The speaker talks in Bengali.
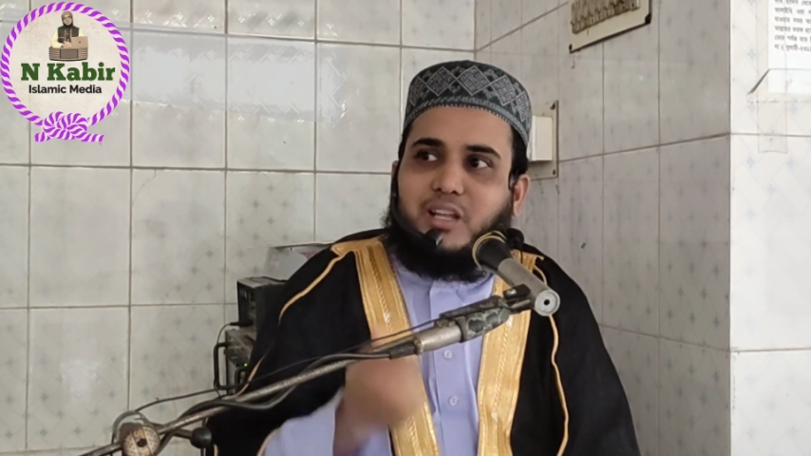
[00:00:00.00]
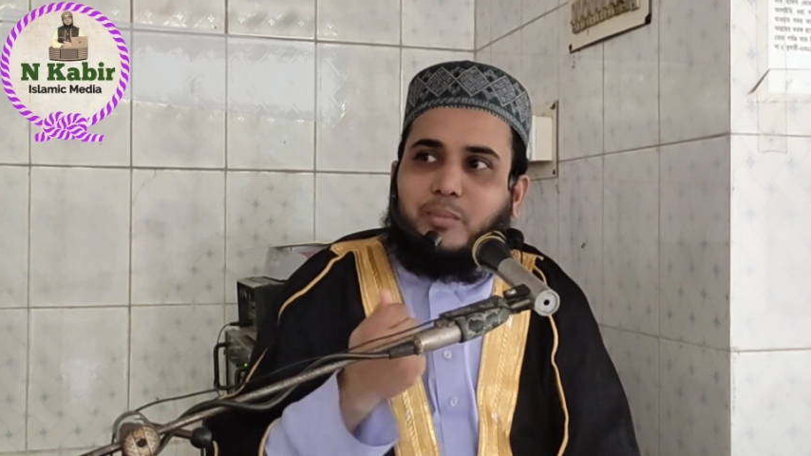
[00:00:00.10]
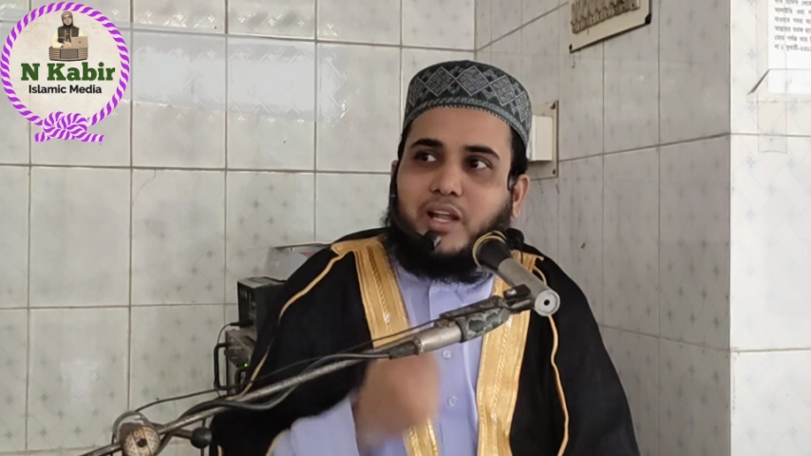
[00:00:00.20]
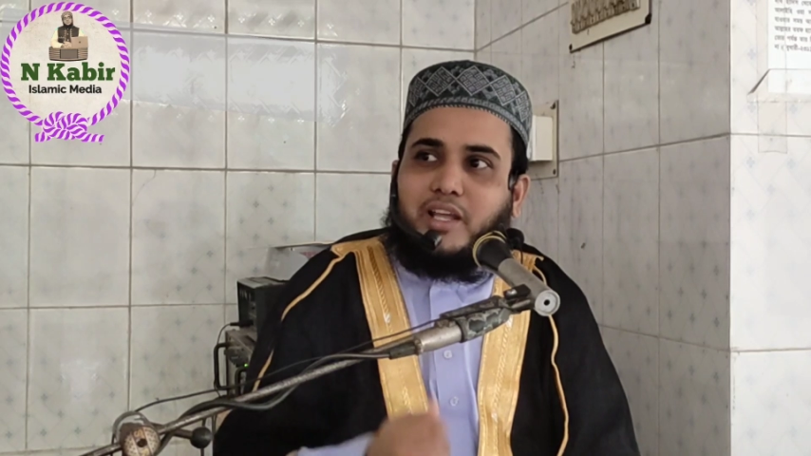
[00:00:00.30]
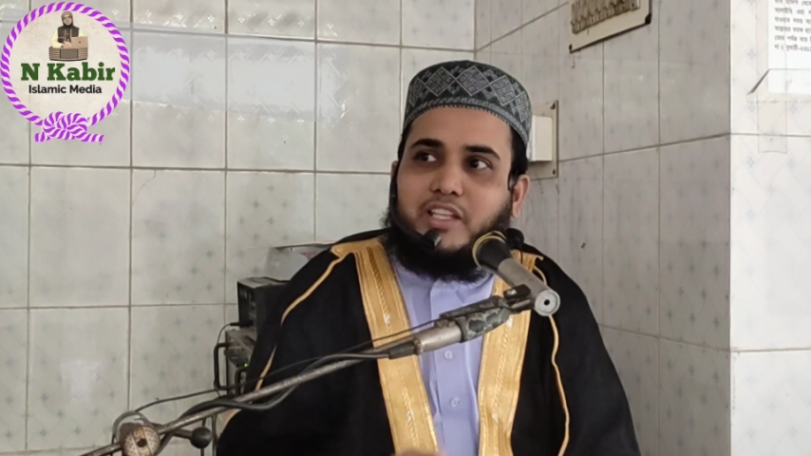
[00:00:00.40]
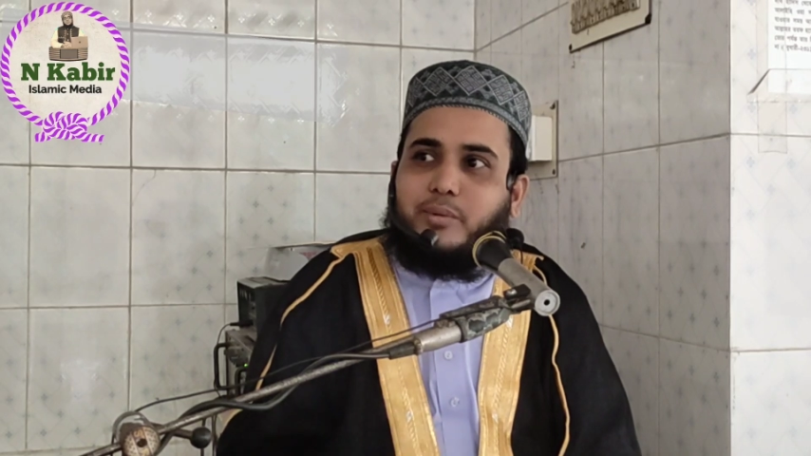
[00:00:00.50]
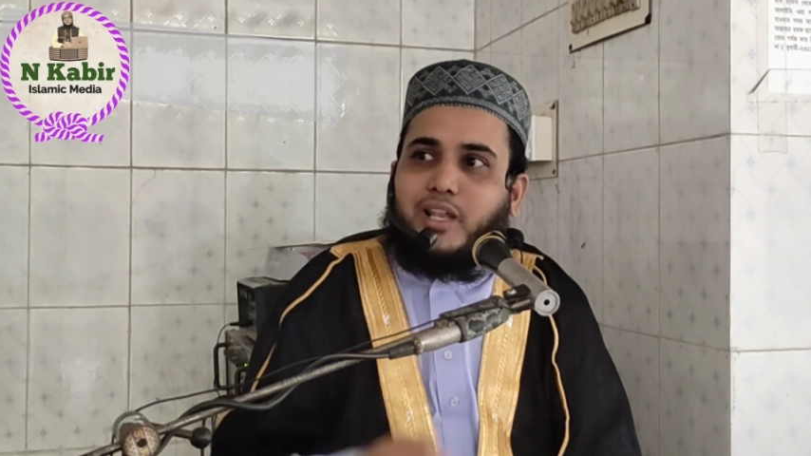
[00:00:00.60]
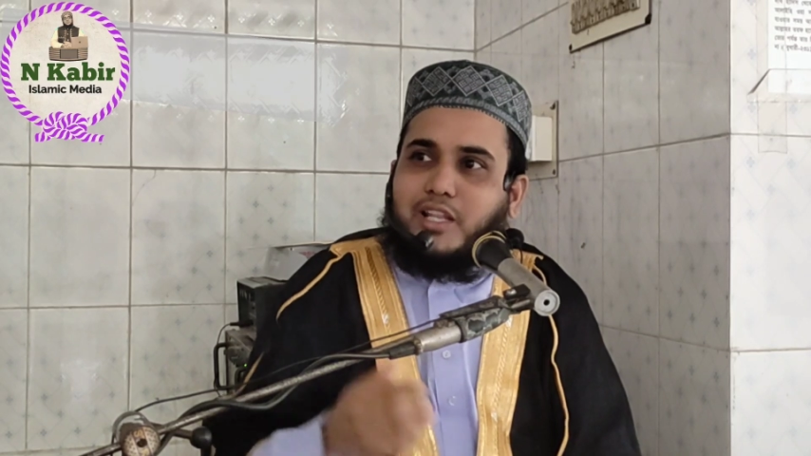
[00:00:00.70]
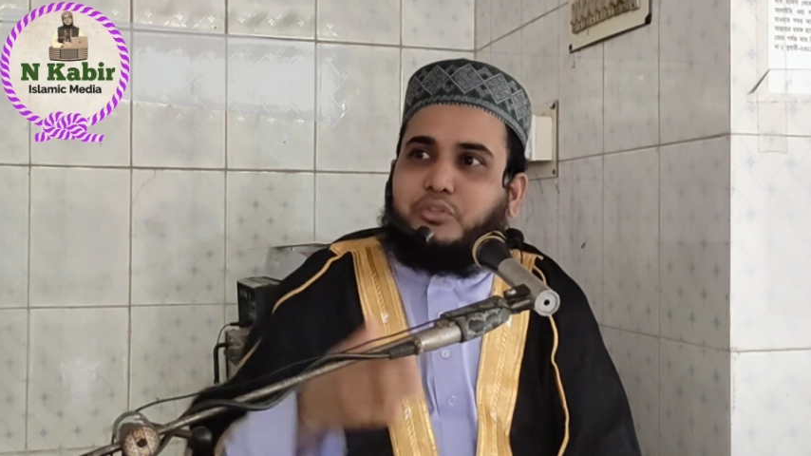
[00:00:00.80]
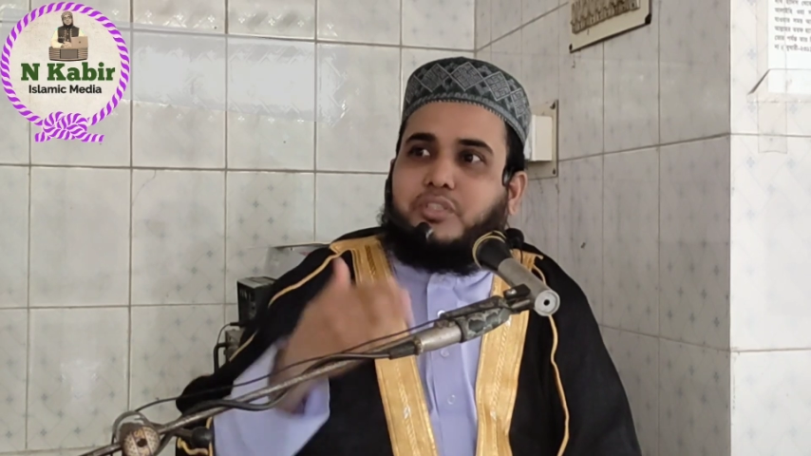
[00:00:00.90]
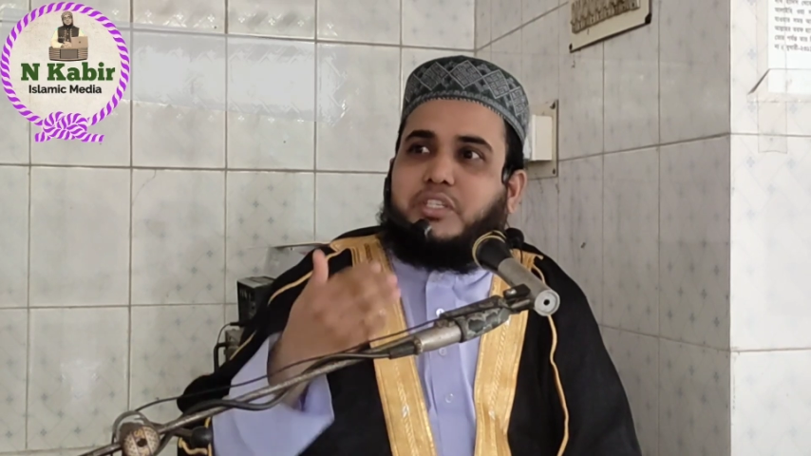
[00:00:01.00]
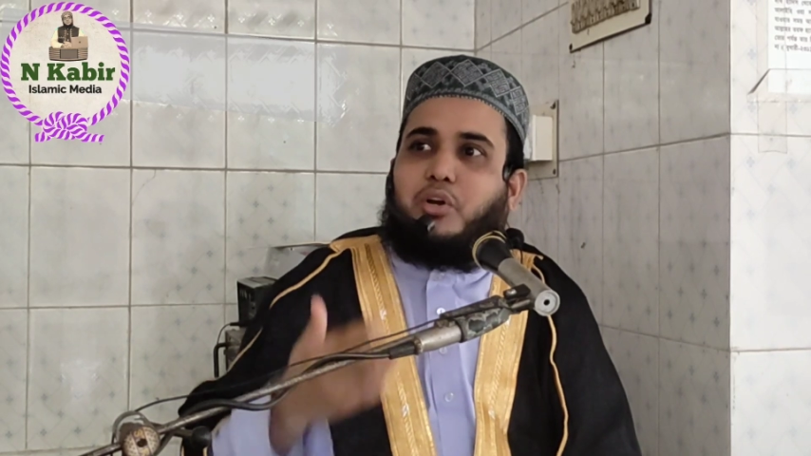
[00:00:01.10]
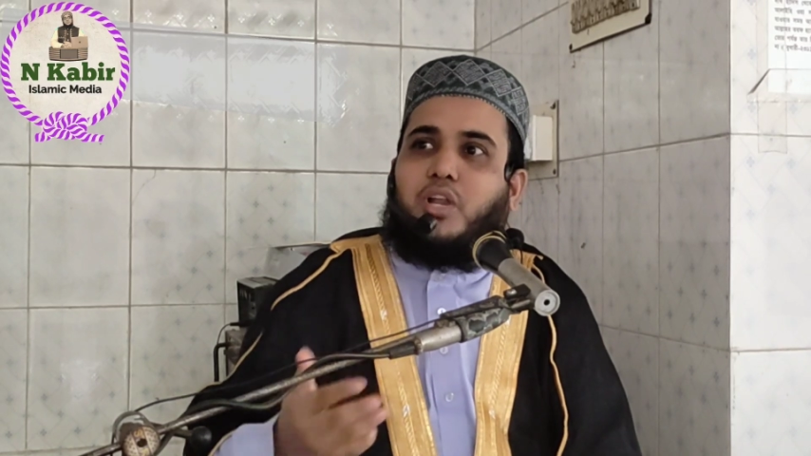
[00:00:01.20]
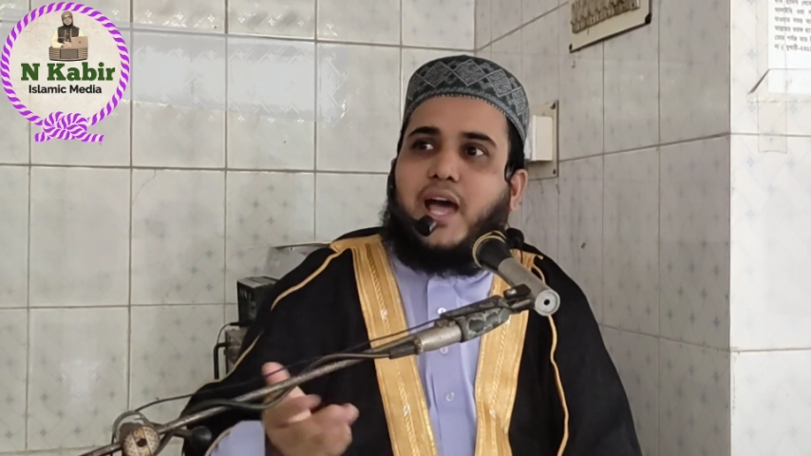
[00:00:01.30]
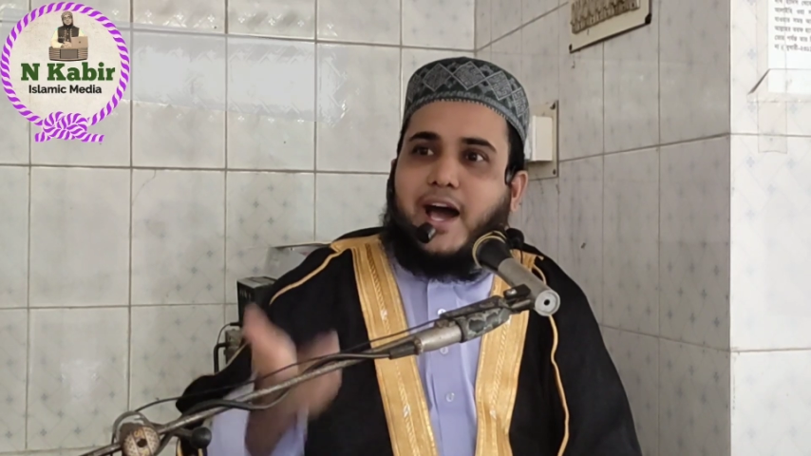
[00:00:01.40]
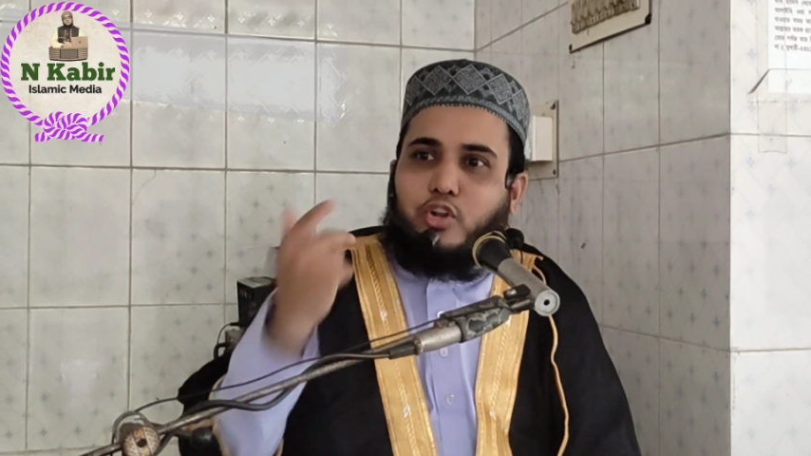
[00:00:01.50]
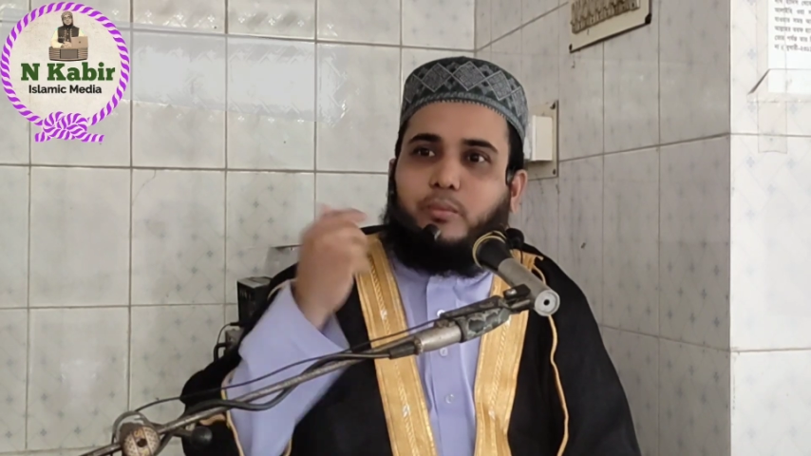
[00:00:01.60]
তালা বাড়াই দিবে আল্লাহ তো ইচ্ছা করলে